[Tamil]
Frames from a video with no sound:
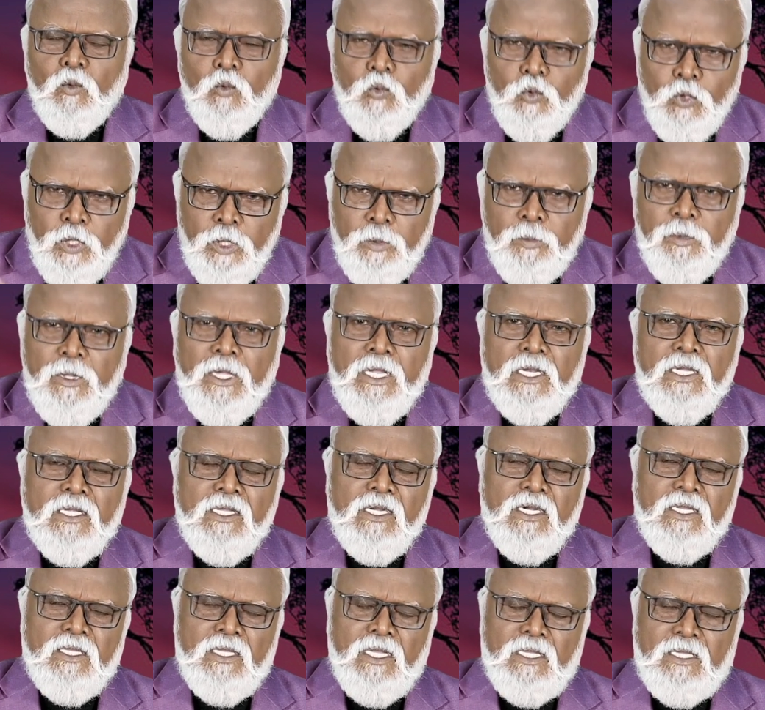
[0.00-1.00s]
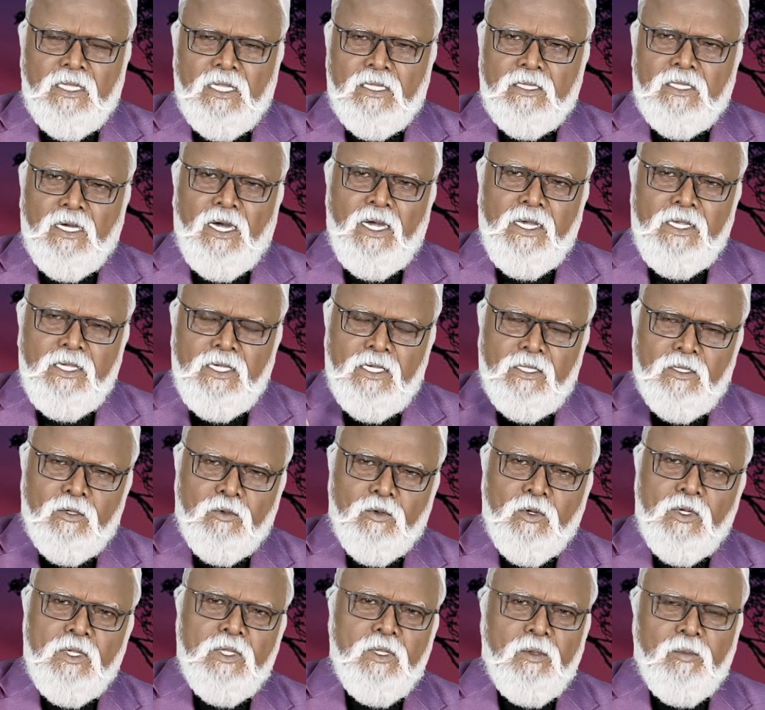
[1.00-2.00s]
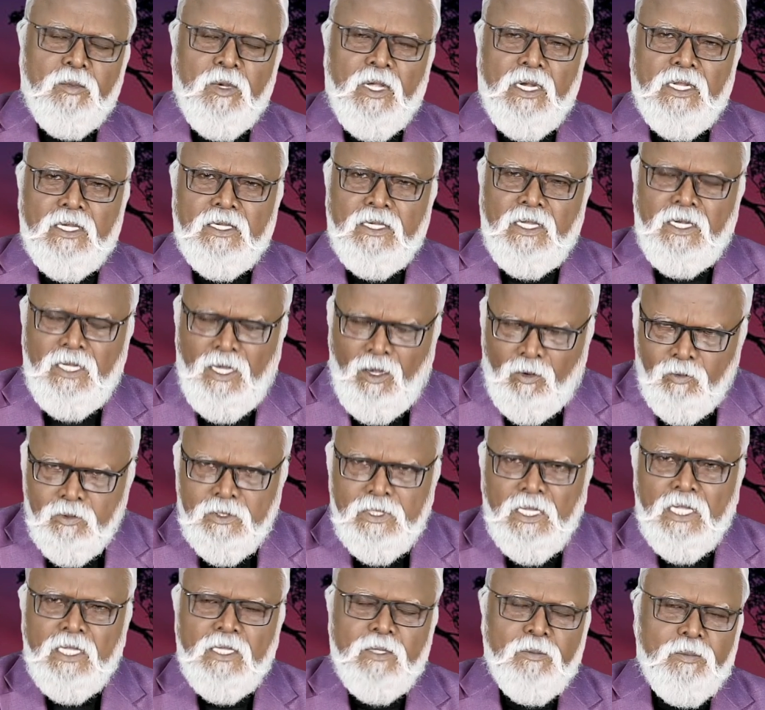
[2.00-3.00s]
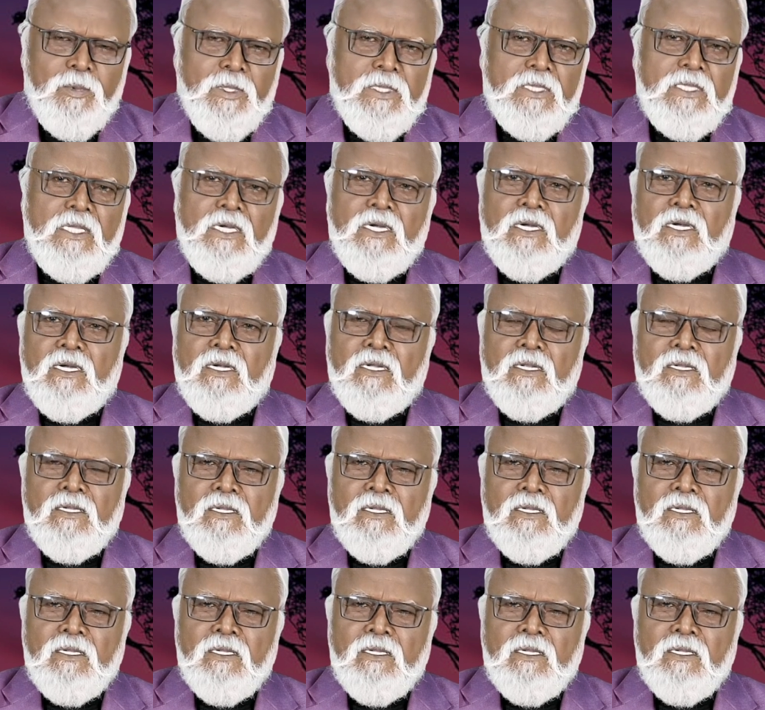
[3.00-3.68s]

உரிமை இருக்கிறது அந்த தாய்க்கு அந்த குழந்தை மேலே ஏன்னா அவங்க தான் அதை பெற்றாங்க